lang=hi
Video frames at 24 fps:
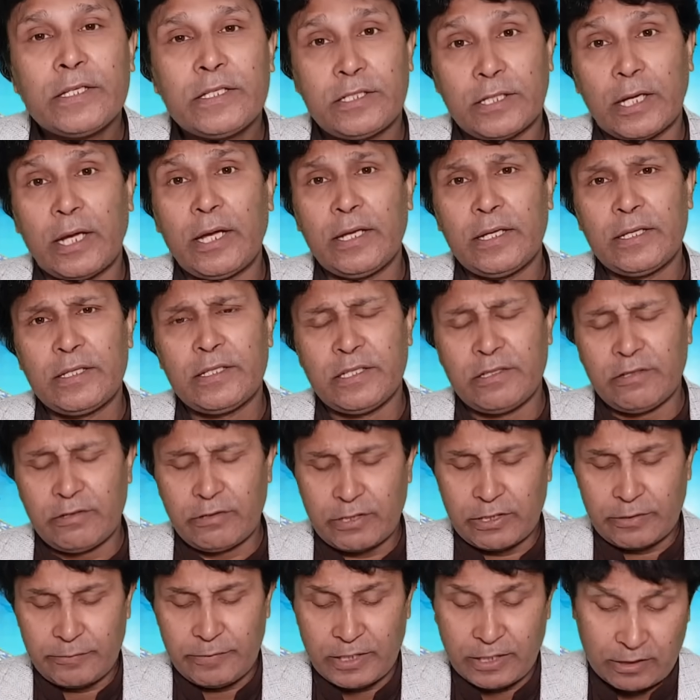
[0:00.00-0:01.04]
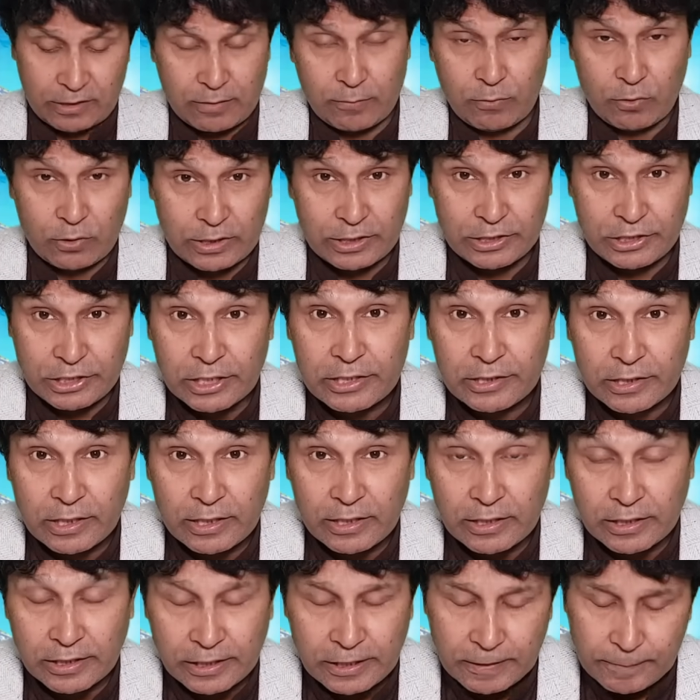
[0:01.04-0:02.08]
शायद ज़िंदगी का भी हल्का फुल्का झटका
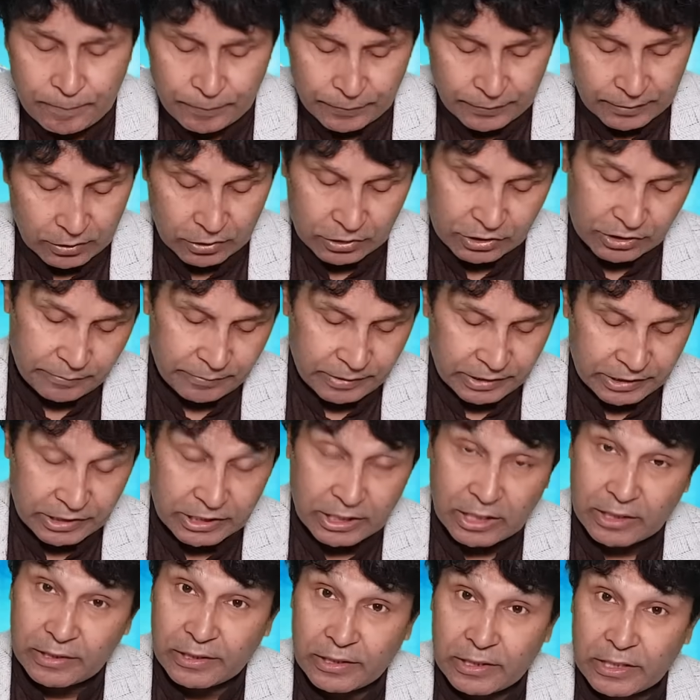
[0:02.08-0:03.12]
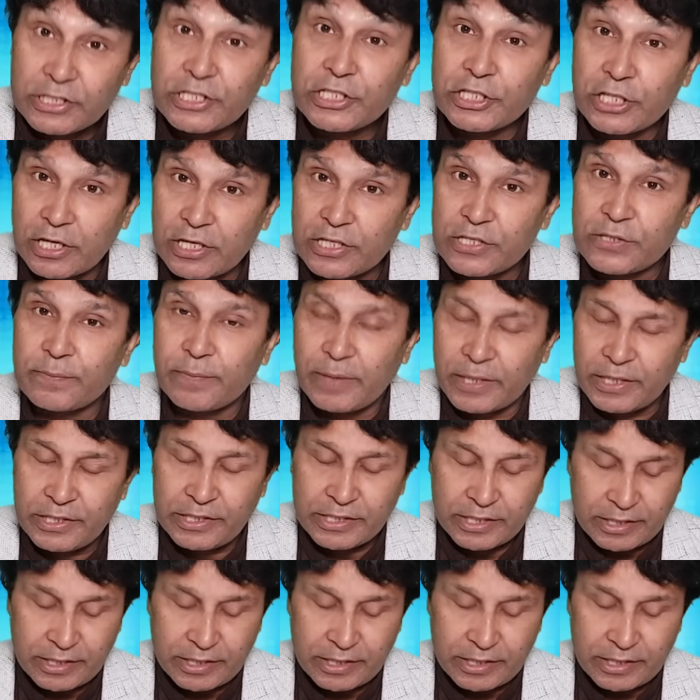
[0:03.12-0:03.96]
लगे और ज़मीर जागने का चांस बनी